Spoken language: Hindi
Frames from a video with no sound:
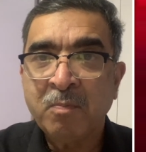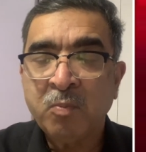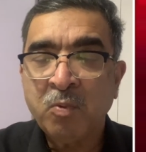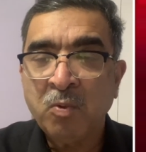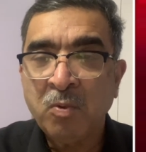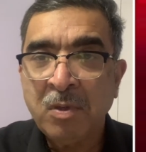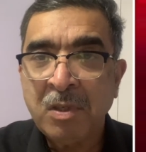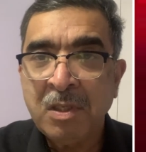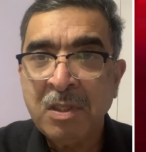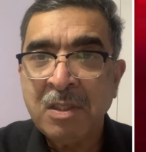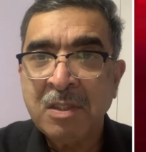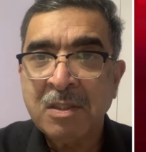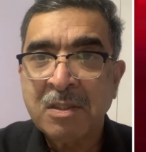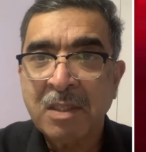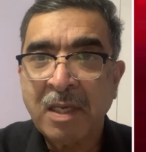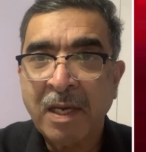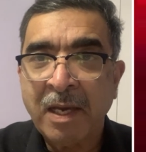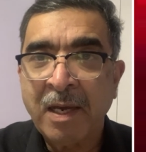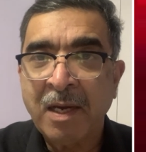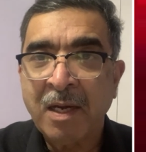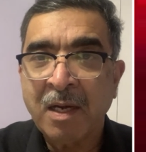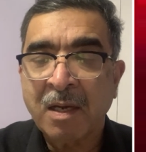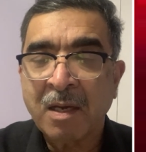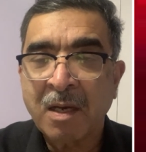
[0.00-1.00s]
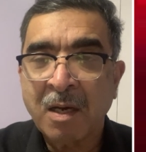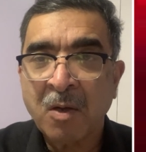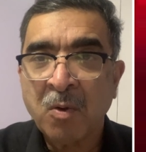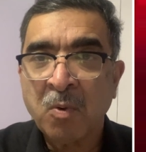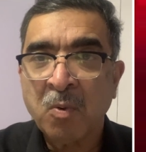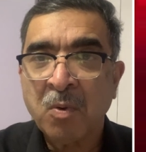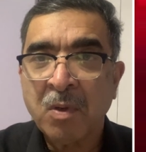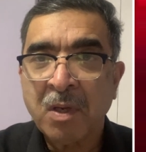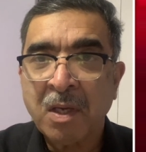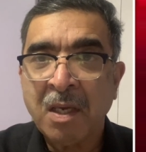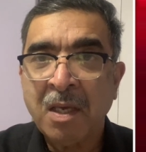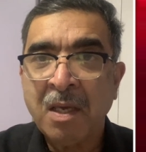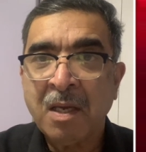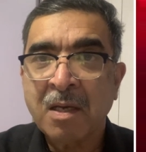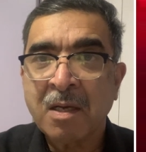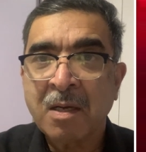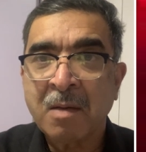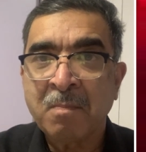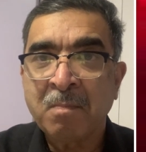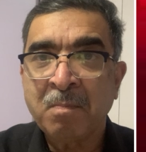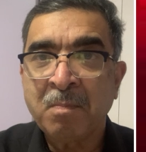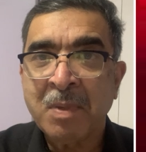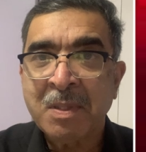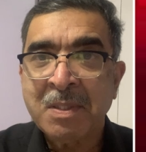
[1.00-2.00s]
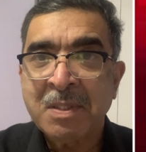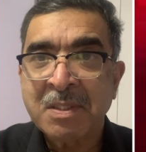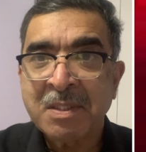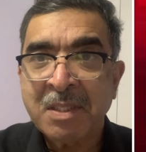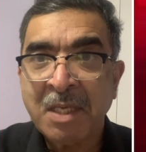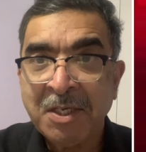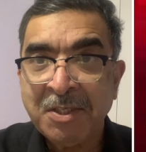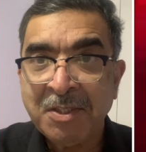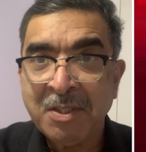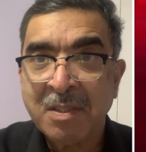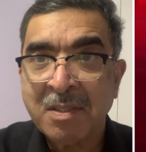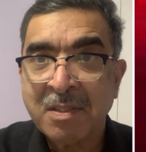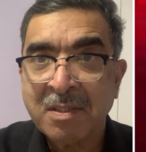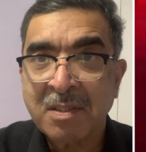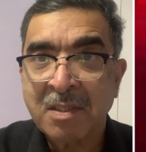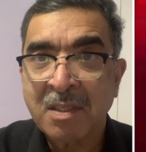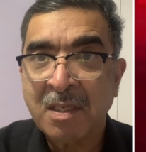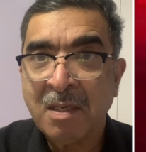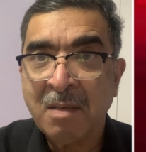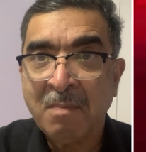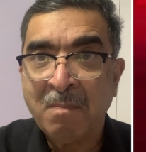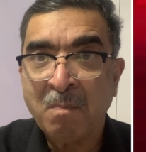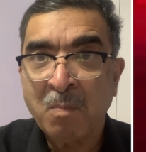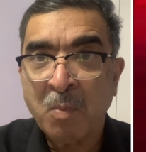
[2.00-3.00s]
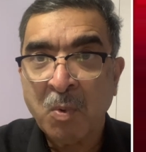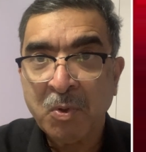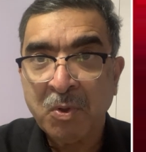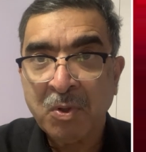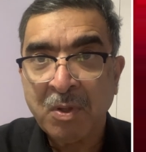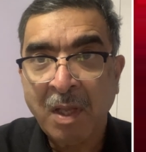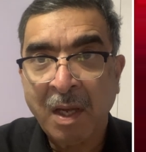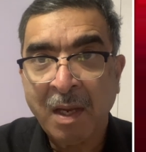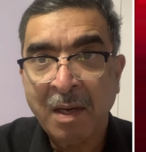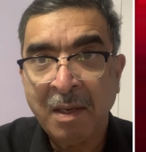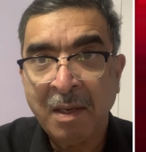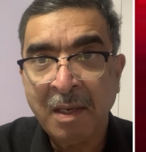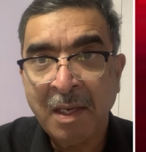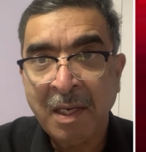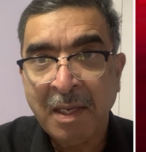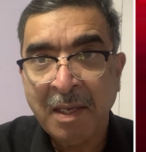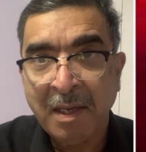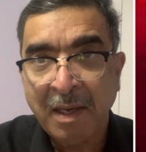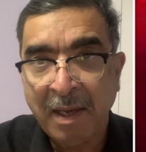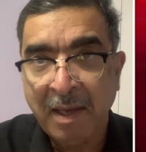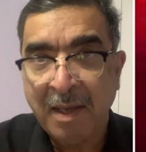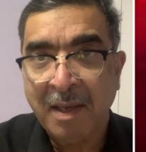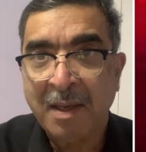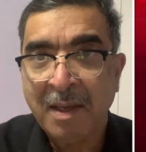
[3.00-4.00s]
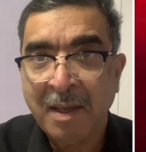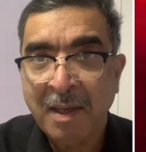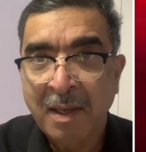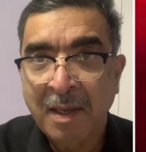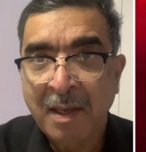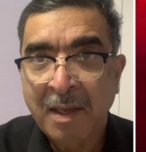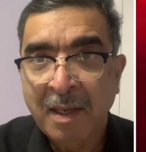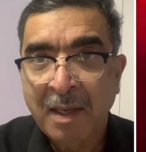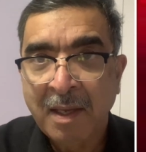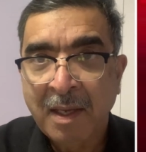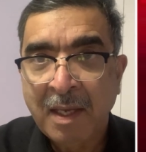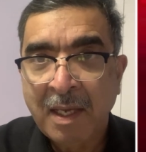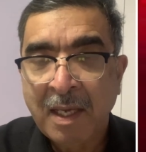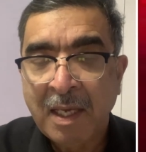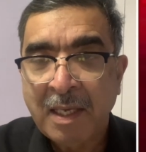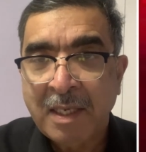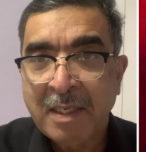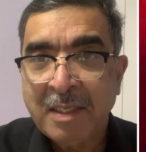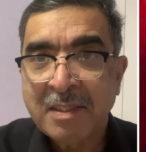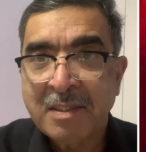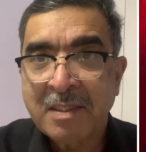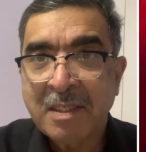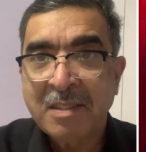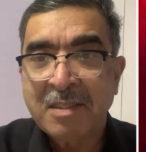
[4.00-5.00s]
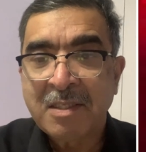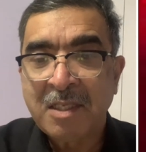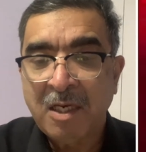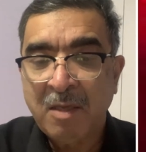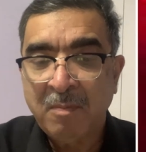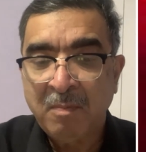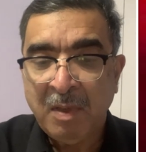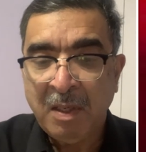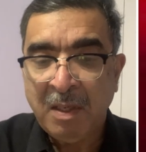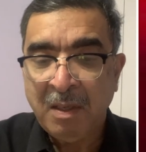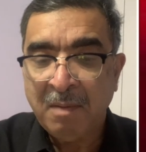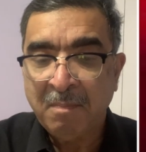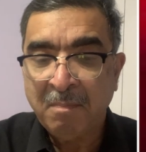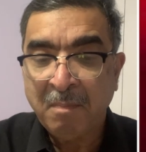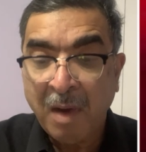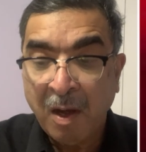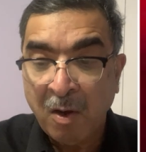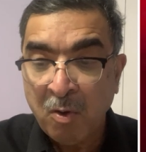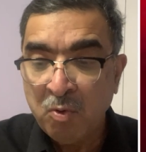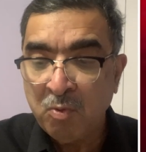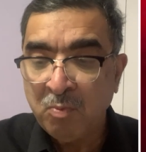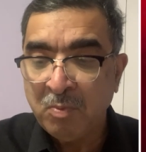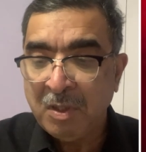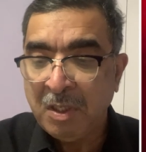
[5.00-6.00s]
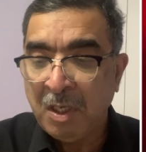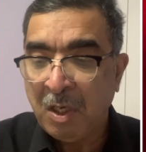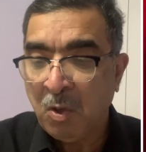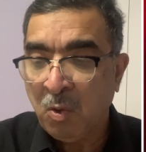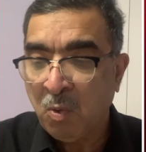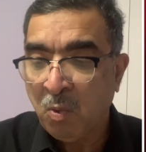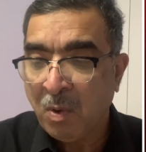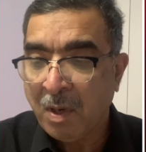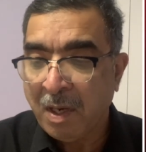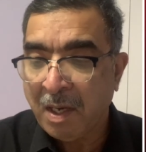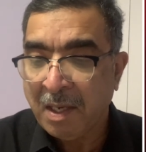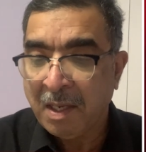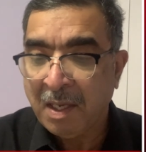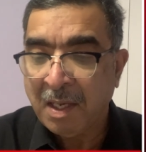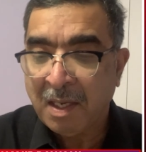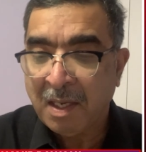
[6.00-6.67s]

पुलिस अहलकारों के कंपनसेशन से मुतलक है इस सिलसिले में मालूम ये हुआ है